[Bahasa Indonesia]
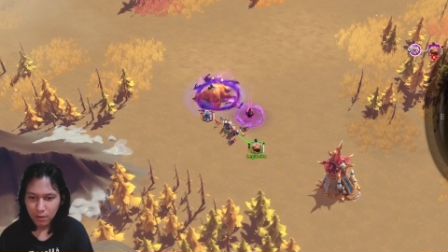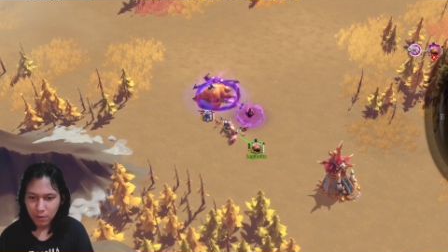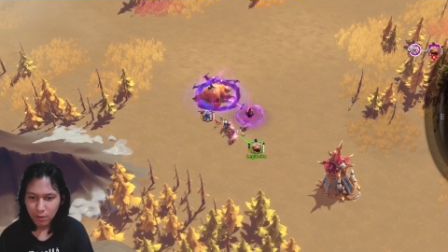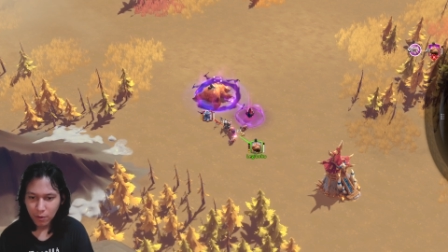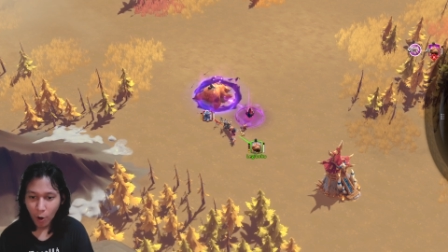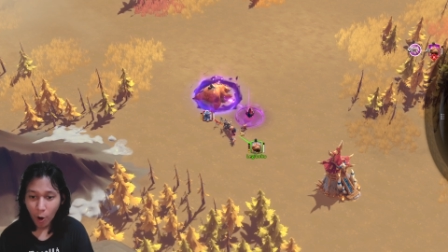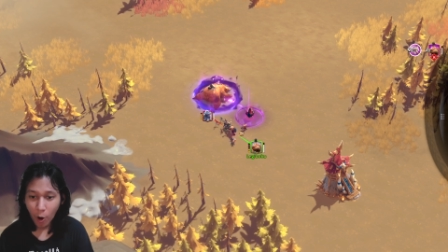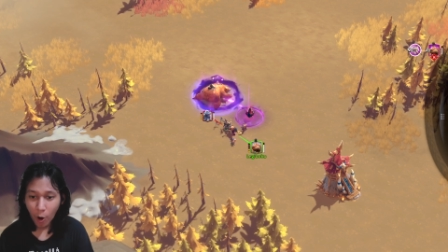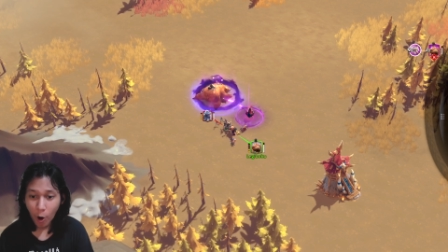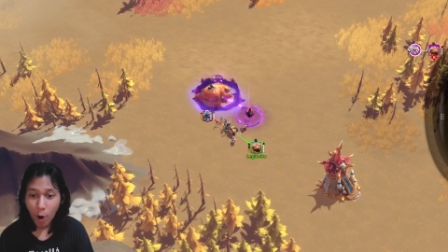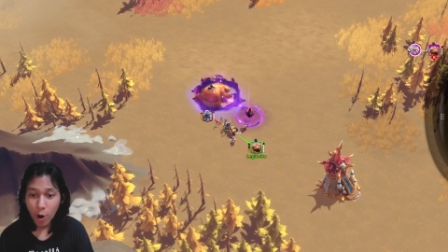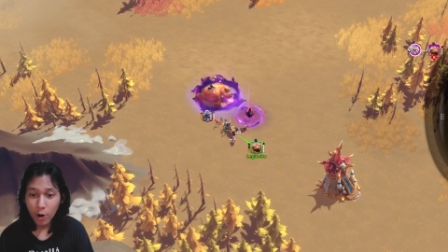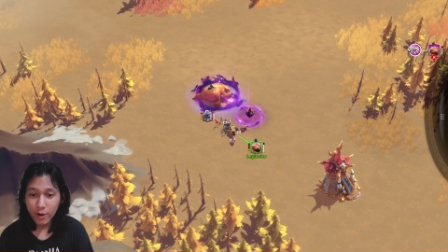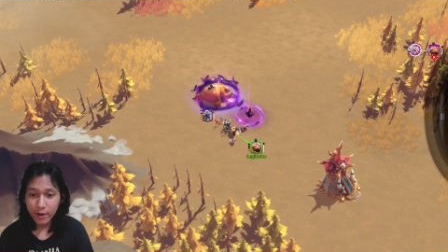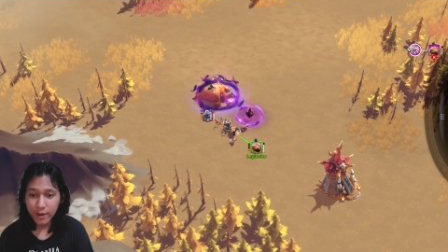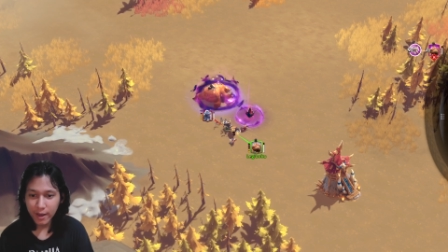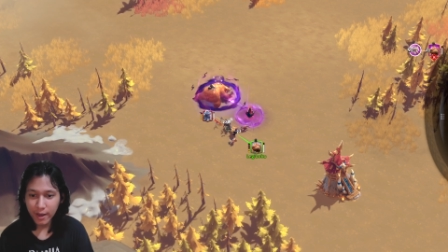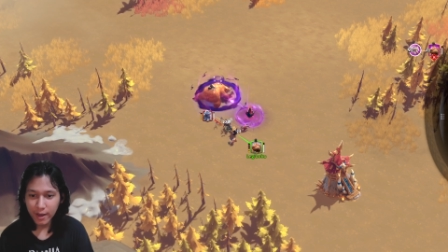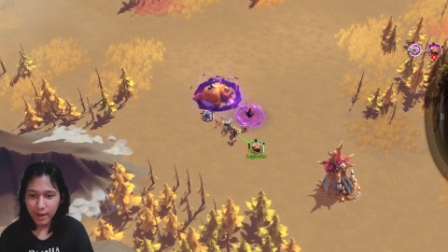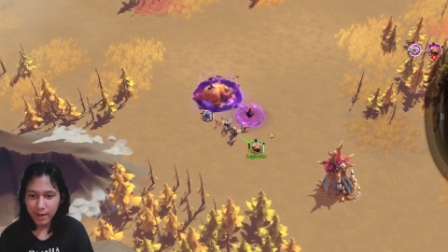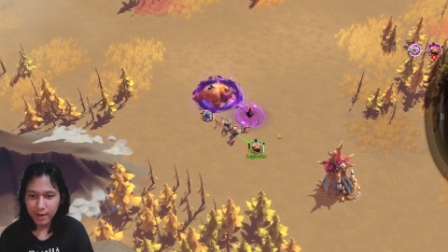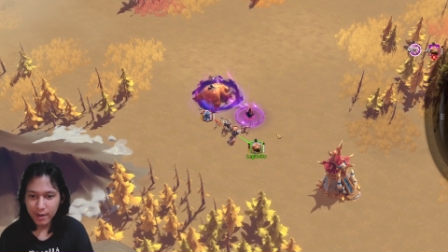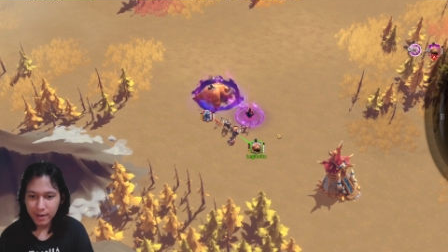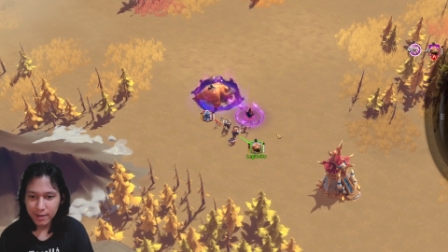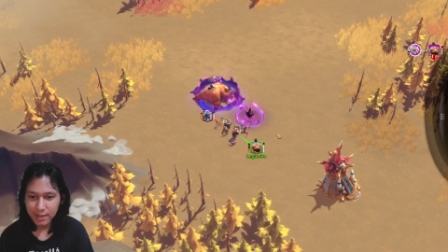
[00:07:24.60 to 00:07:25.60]
Oke, okay,
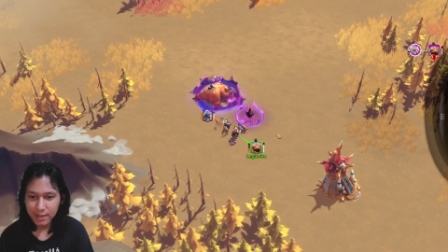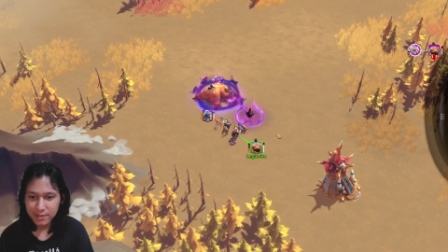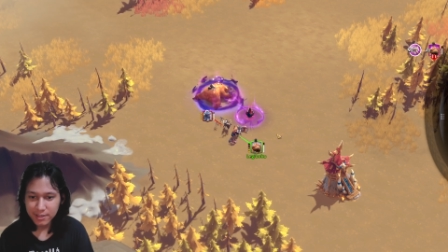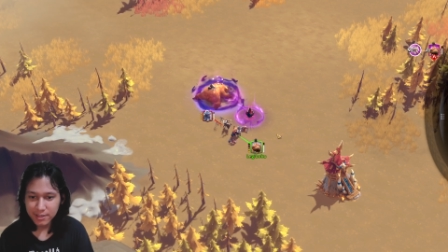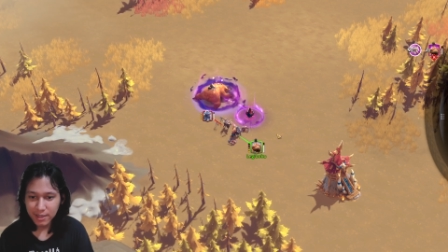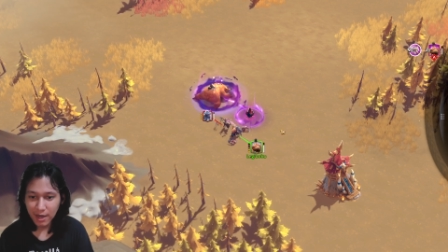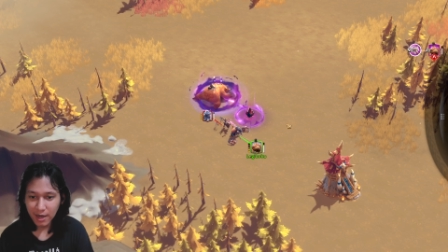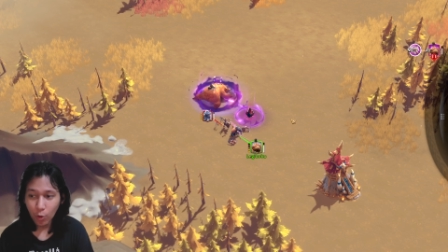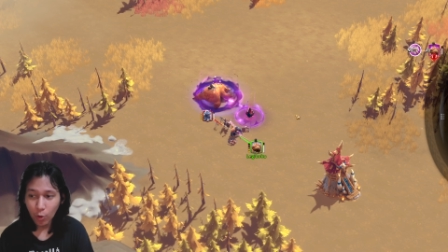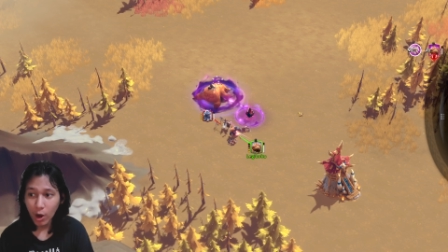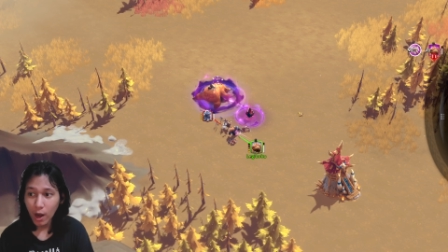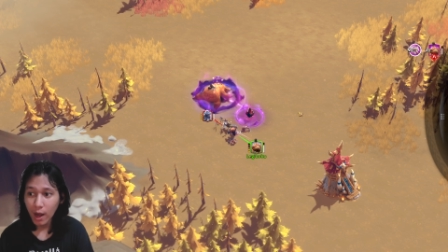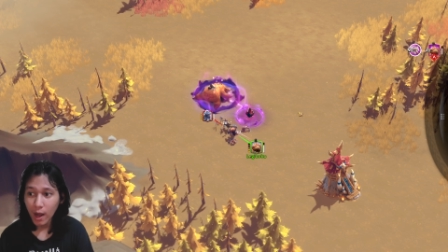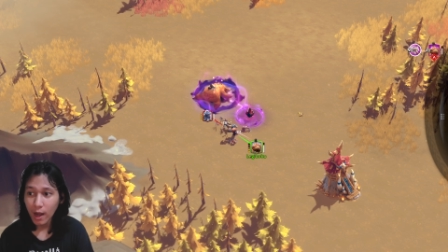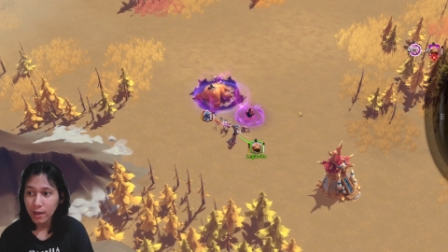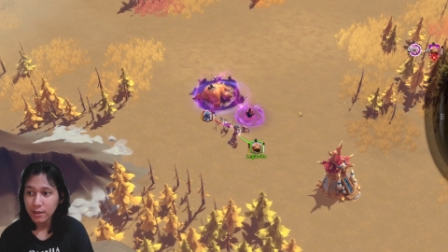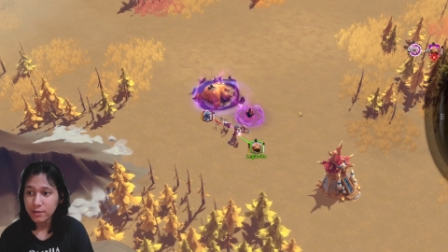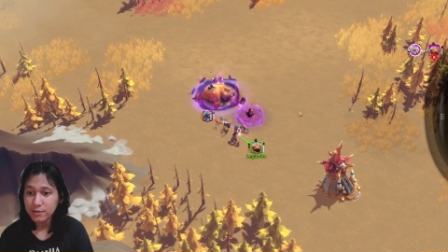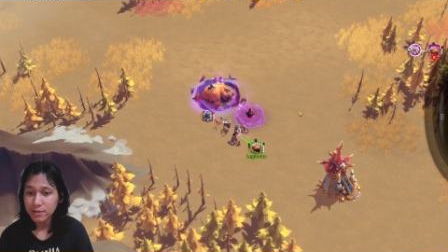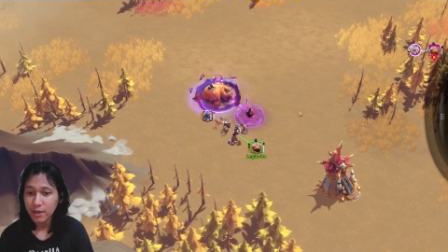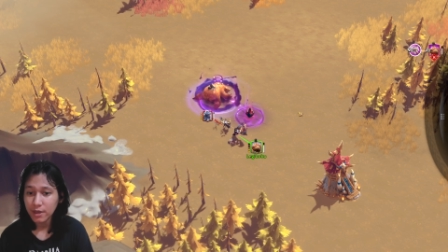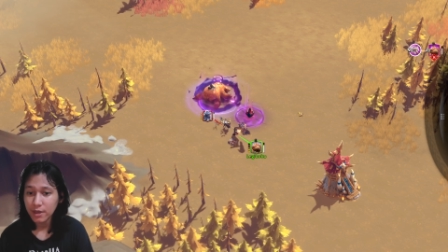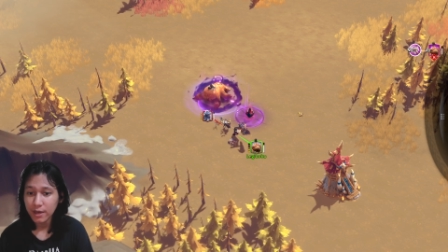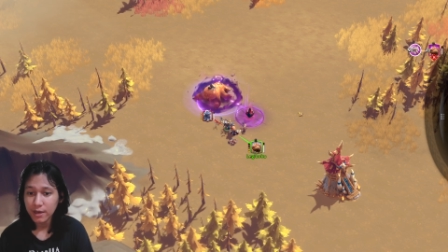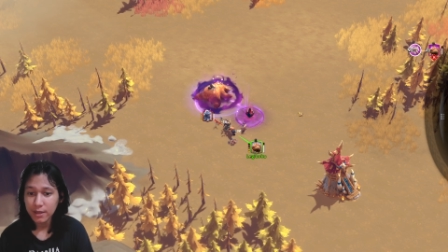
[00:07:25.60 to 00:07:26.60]
udah serak Wah,
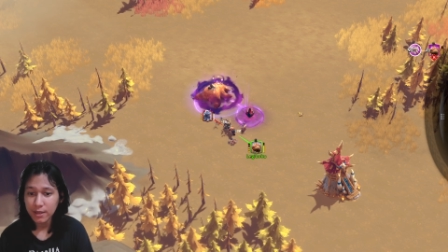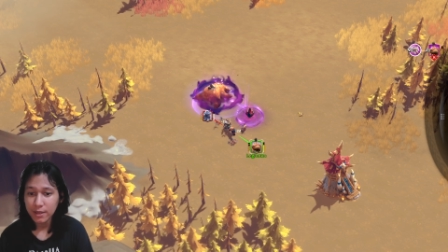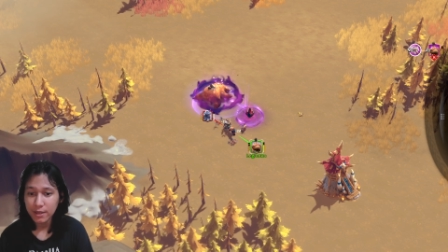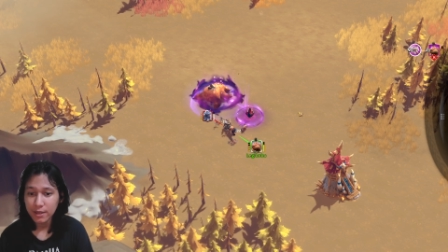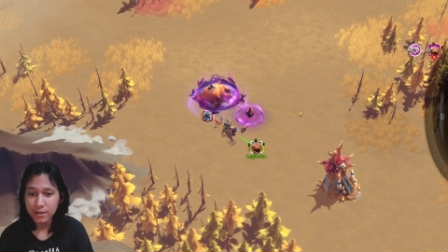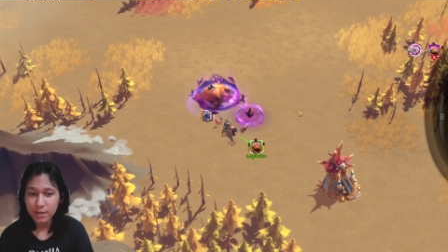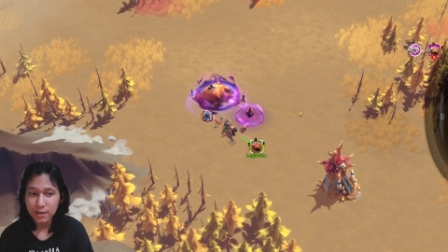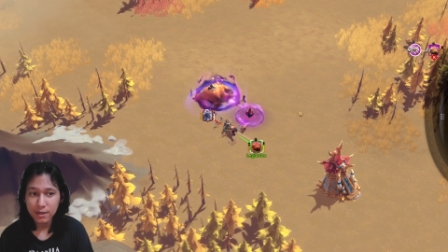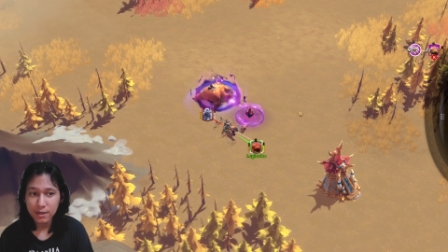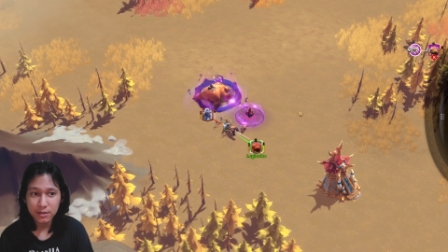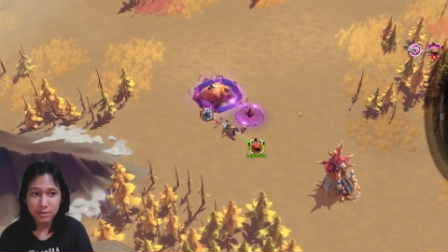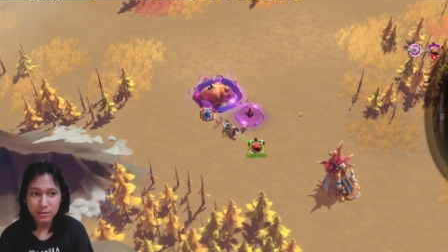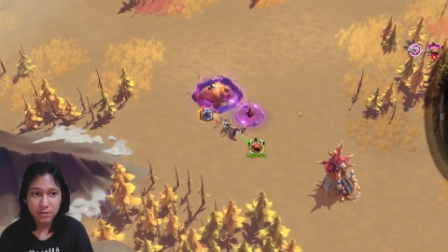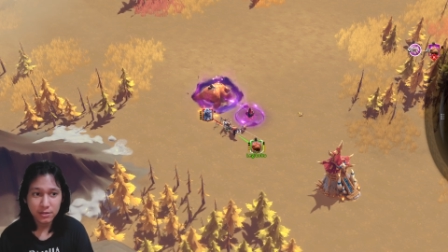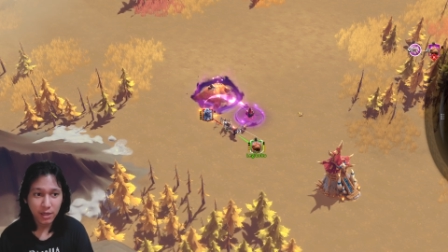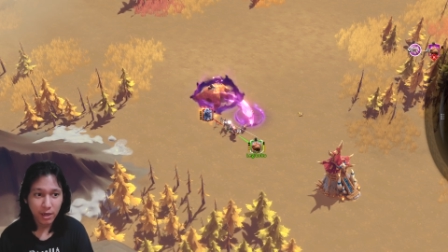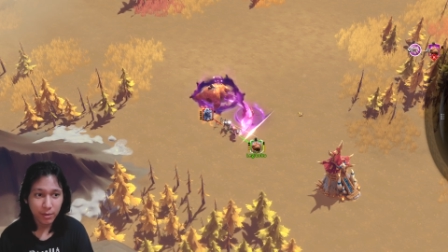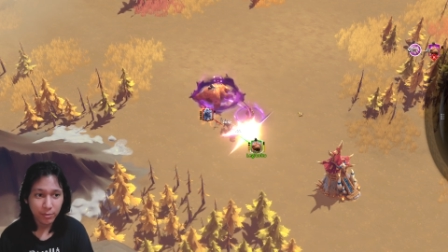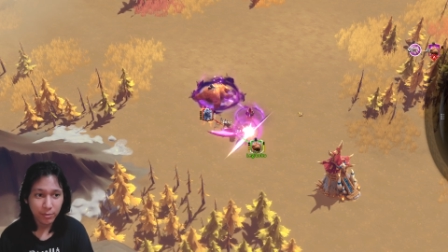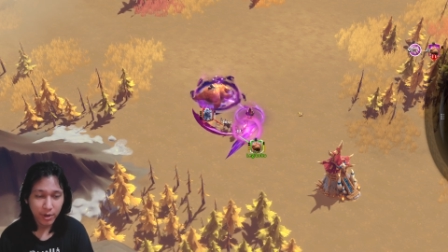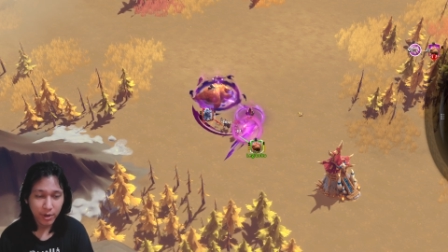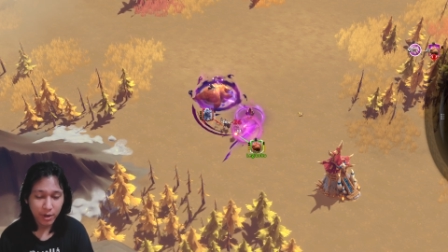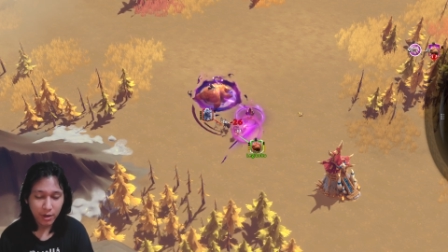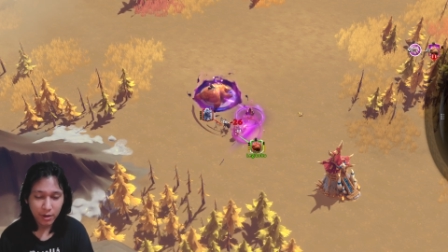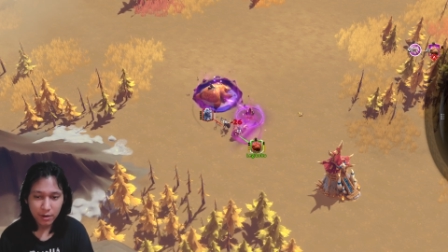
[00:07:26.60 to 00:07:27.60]
anjay ini real
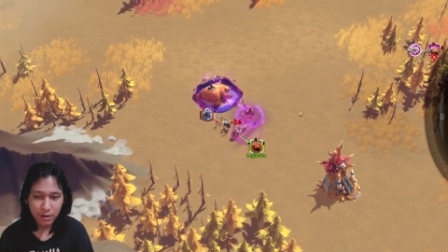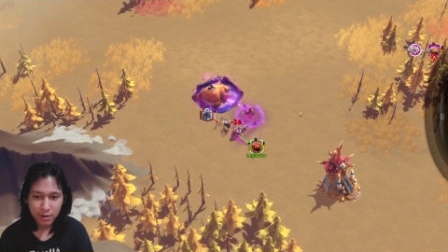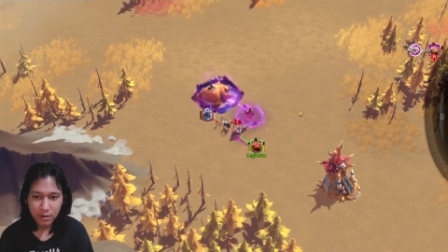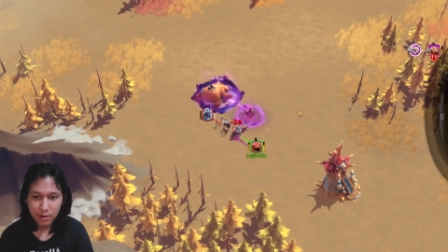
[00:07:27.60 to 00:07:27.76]
time ya.